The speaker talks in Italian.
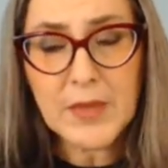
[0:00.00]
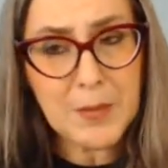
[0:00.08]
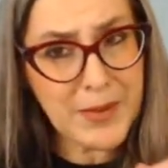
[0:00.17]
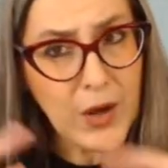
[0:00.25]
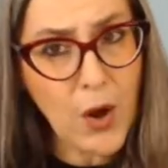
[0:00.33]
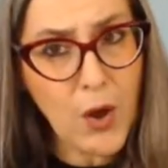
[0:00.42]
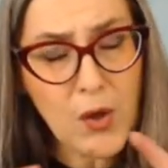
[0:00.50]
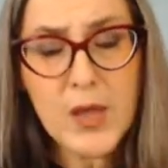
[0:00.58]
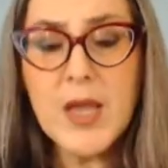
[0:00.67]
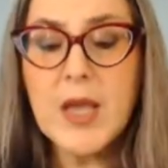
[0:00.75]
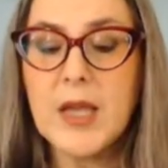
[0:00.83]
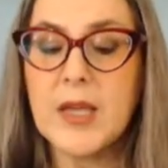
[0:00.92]
Però
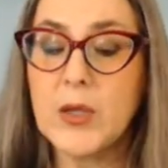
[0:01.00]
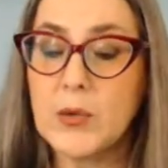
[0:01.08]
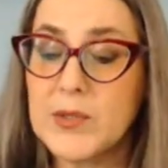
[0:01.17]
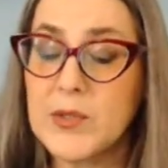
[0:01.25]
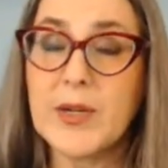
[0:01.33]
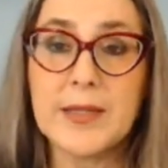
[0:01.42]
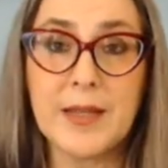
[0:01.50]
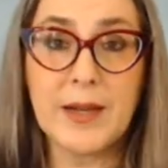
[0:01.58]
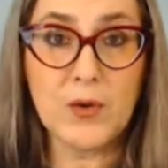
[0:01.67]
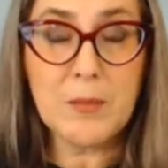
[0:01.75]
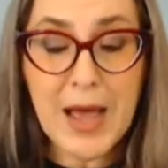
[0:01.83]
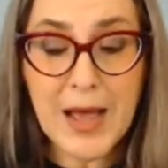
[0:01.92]
in chiusura del
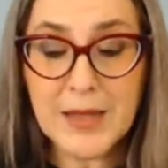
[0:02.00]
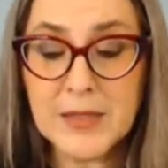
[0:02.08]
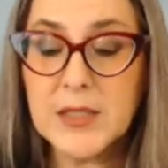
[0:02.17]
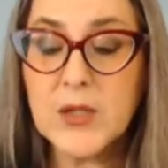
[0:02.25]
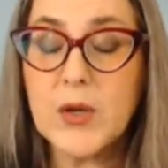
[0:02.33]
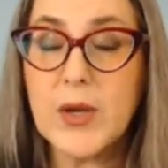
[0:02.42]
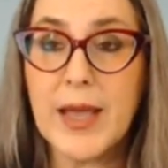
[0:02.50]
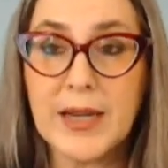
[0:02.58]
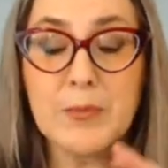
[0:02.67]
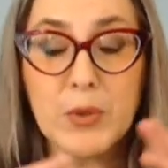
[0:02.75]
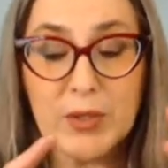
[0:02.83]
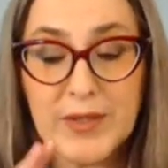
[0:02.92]
romanzo è
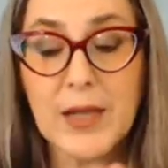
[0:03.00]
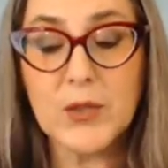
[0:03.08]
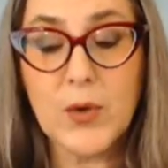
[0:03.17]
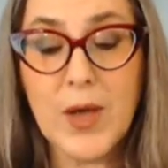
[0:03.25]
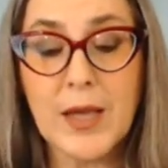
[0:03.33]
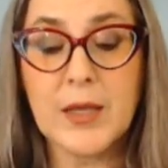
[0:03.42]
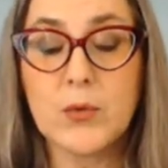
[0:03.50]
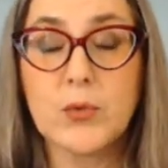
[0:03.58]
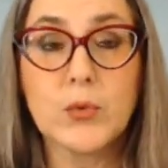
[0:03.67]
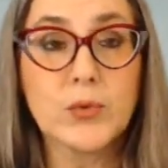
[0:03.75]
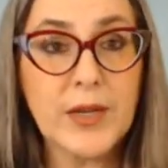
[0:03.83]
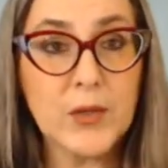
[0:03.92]
riportato anche un
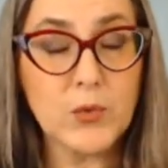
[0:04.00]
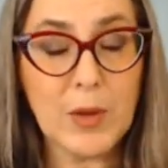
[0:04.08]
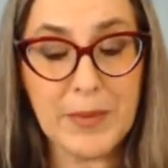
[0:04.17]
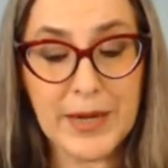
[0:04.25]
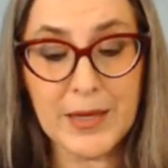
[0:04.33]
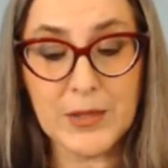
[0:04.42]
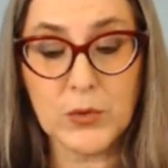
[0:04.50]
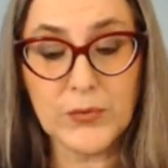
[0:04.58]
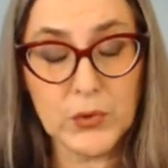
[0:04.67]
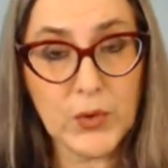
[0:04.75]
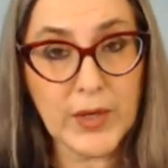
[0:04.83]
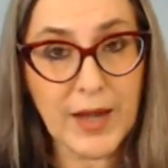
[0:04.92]
nutrito apparato
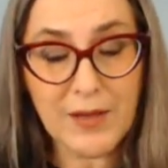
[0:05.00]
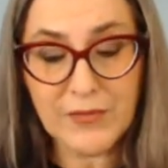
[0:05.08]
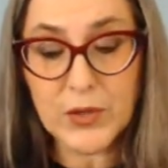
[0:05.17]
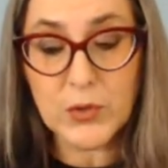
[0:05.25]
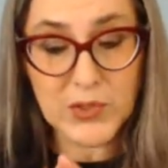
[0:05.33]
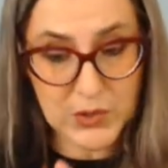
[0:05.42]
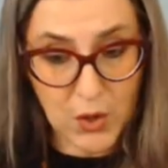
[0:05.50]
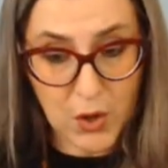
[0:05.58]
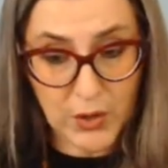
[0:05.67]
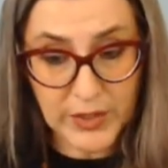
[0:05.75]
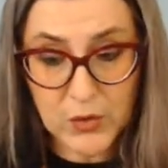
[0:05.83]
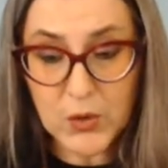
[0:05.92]
fotografico
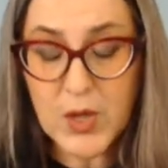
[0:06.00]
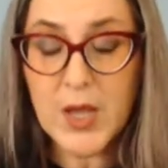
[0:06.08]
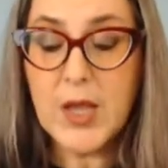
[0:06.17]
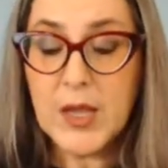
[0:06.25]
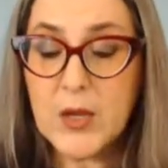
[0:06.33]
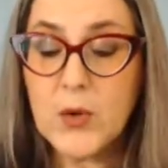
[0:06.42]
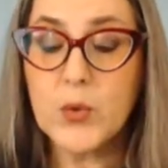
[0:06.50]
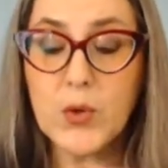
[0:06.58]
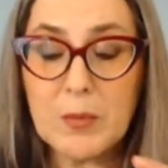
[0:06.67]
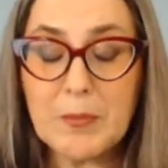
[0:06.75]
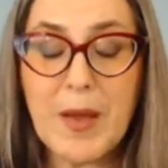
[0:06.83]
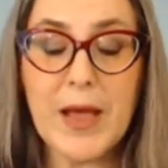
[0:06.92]
storico in cui
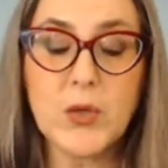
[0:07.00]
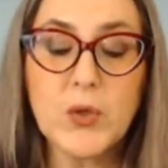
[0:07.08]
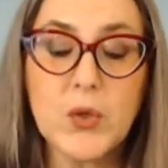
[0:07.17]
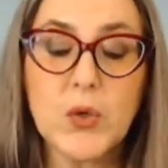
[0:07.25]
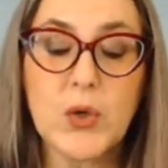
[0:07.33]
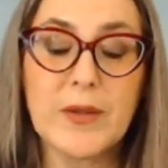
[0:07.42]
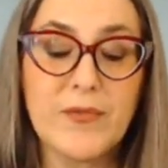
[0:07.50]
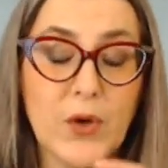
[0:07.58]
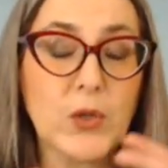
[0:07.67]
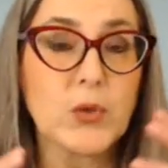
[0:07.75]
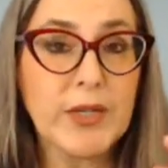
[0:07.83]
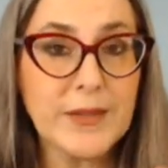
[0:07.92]
compaiono le
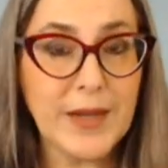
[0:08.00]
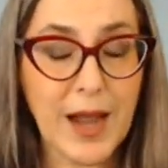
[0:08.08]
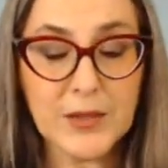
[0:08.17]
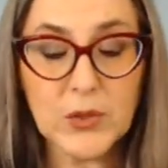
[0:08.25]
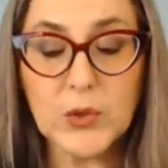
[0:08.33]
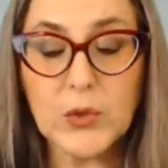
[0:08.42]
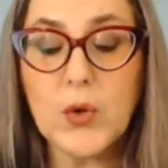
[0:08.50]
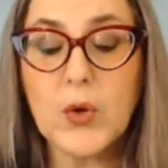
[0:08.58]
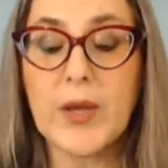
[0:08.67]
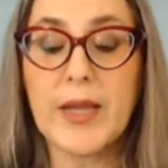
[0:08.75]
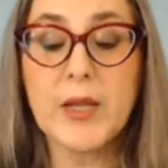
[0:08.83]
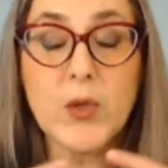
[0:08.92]
foto ritratto
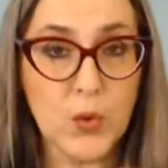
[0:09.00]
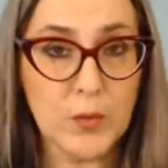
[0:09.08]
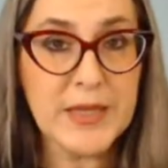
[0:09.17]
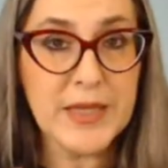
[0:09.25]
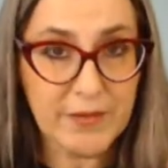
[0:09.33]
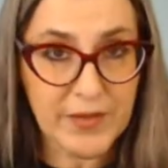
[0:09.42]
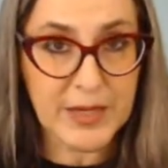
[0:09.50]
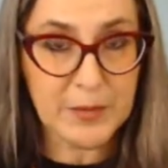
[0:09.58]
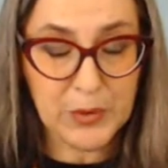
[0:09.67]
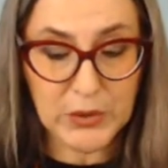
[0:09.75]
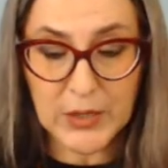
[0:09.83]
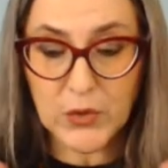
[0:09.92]
e i nomi dei veri
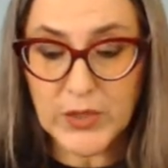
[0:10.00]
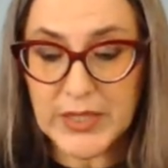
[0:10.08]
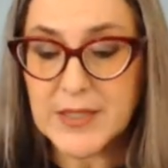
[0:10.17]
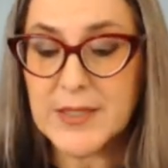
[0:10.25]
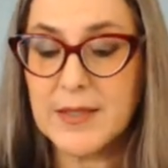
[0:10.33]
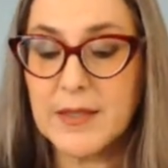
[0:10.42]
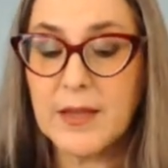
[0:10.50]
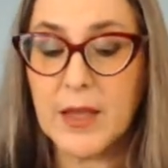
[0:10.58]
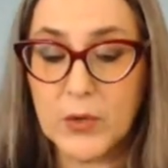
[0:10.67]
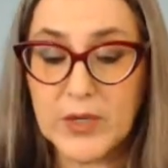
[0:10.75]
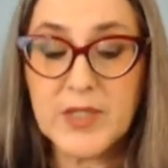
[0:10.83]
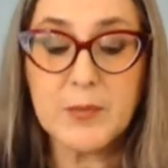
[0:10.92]
protagonisti che
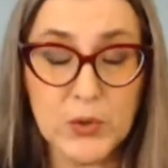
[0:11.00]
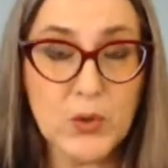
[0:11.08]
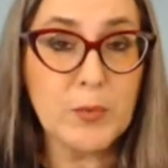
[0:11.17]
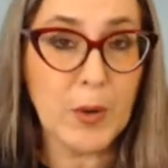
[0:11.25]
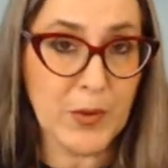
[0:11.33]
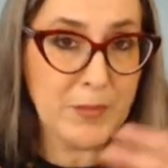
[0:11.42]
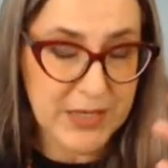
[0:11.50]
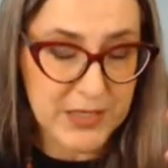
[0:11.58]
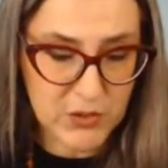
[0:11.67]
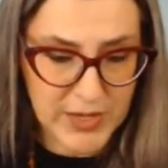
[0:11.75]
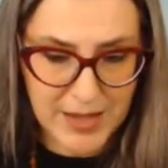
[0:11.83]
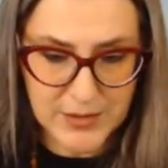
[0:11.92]
corrispondono proprio ai
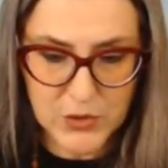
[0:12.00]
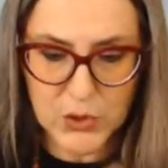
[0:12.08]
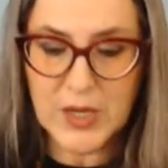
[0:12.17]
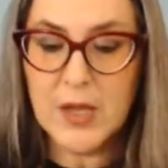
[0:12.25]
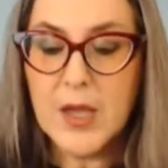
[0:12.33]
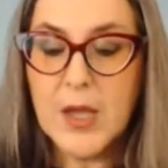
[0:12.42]
personaggi.